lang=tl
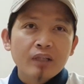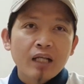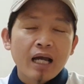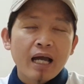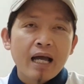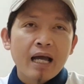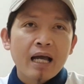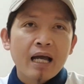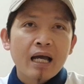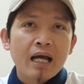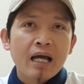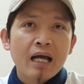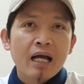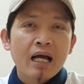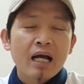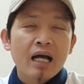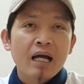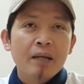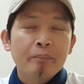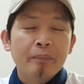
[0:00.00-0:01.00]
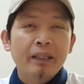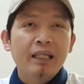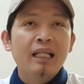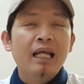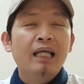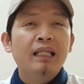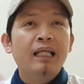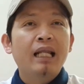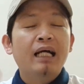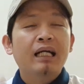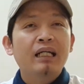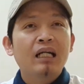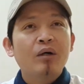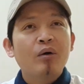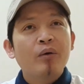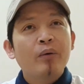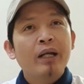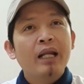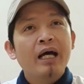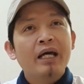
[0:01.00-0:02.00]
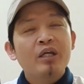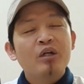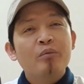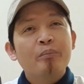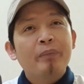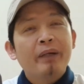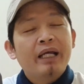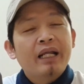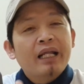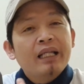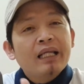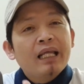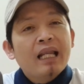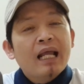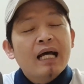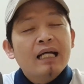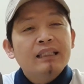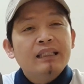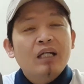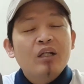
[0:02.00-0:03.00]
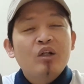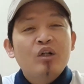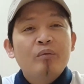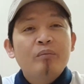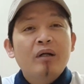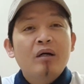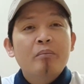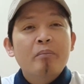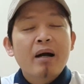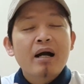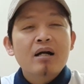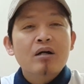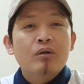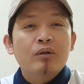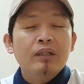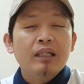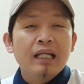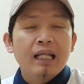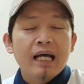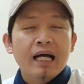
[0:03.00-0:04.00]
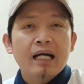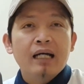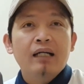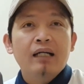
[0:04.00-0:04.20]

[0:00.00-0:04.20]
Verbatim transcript: uh, bigla na lang nawala yung pira nila sa loob ng bangko nila.